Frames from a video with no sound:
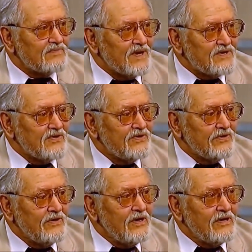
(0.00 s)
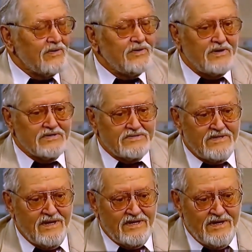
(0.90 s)
sprechen hören. Und das ist
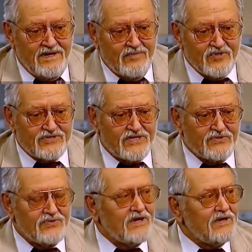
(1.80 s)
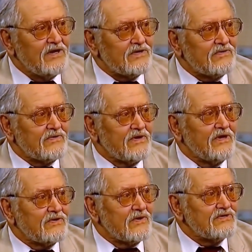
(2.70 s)
die, die Demonstration, die ich, zu der
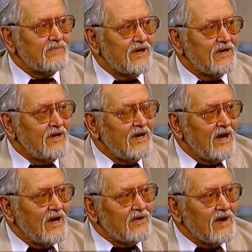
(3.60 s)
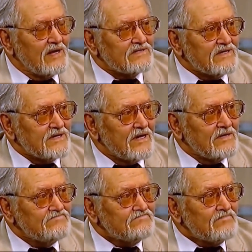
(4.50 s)
ich trotz meiner 81
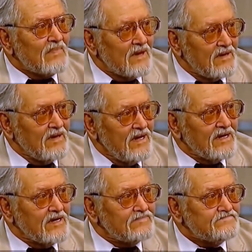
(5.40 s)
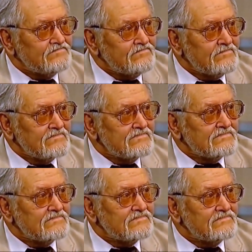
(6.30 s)
Jahre äh, hingehe. Herr
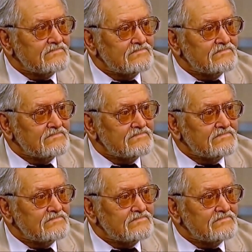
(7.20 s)
Fortschützer, den